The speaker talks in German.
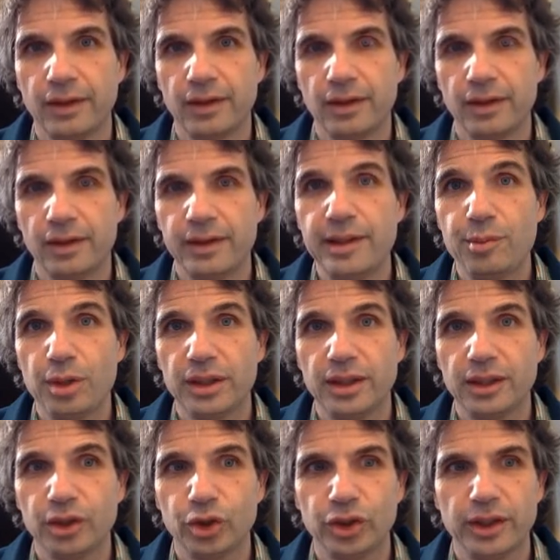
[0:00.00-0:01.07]
Hier mal
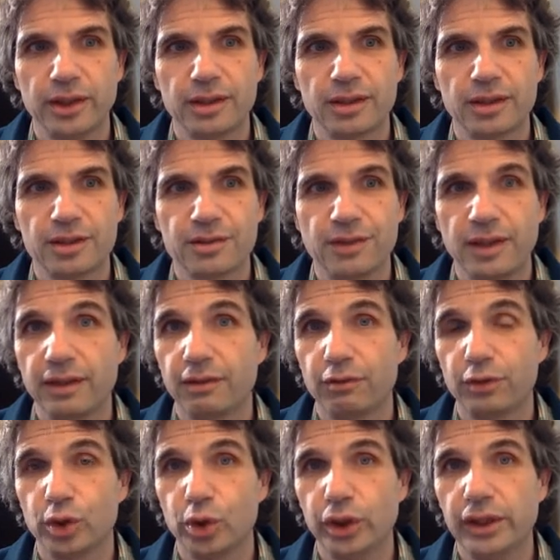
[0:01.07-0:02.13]
dargestellt zwei
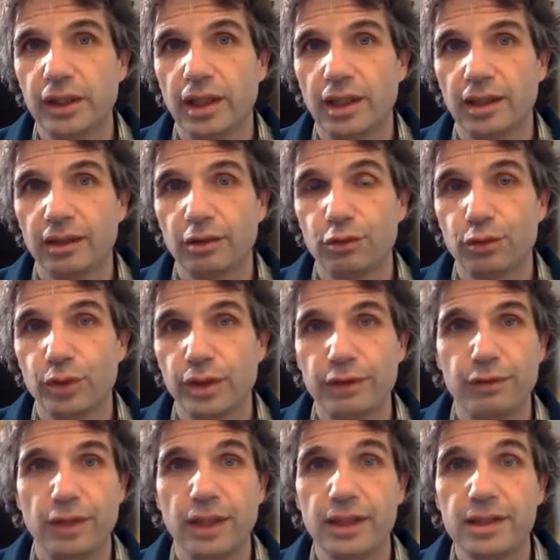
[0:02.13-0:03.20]
verschiedene Arten von
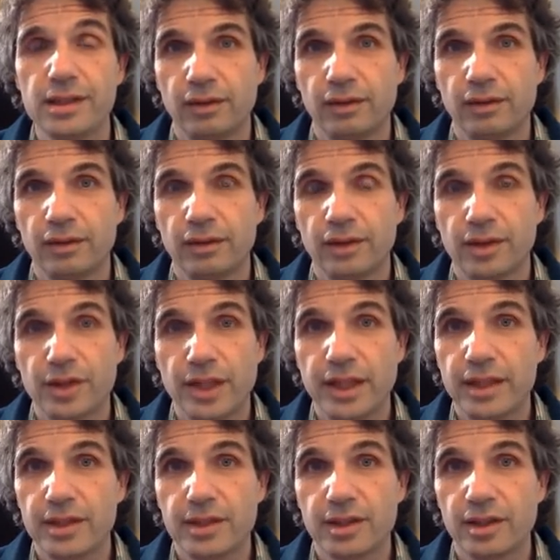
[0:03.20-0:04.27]
Defines. Das
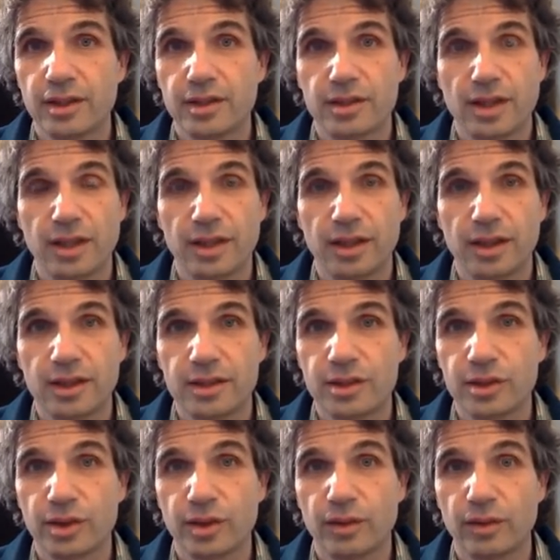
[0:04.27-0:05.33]
erste ist eine
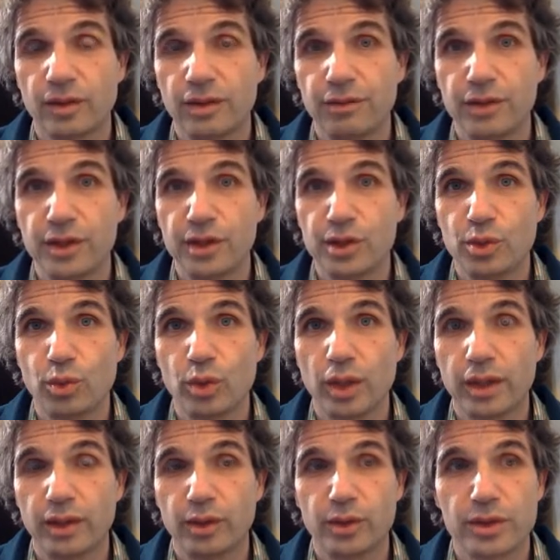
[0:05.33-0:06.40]
klassische Definition
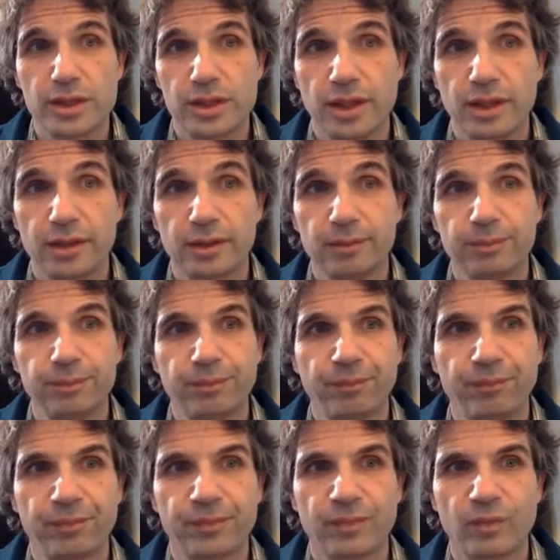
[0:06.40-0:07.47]
einer Konstanten,
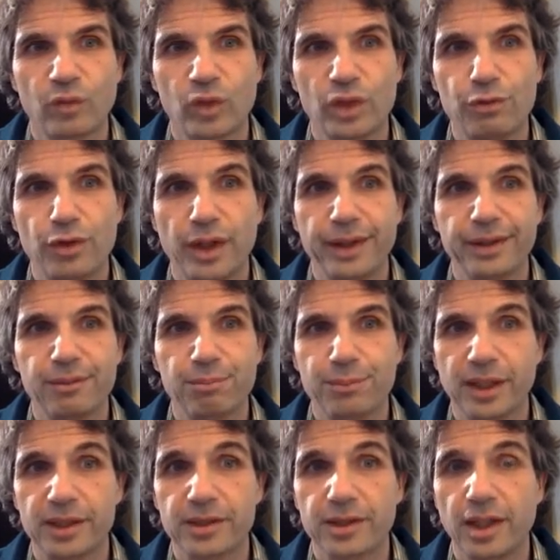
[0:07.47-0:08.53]
Define
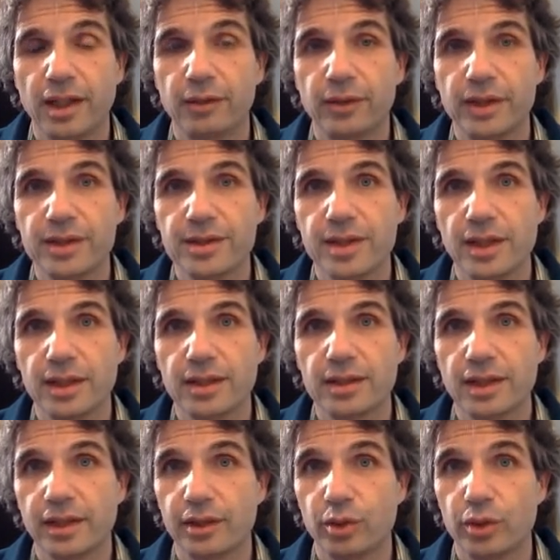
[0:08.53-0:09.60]
Max Array Size
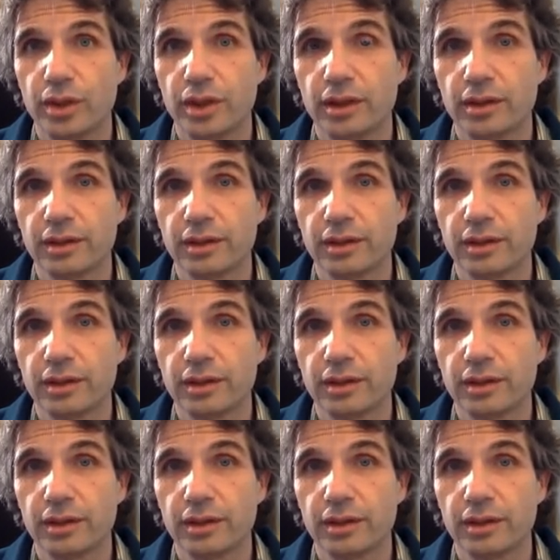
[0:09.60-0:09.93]
100.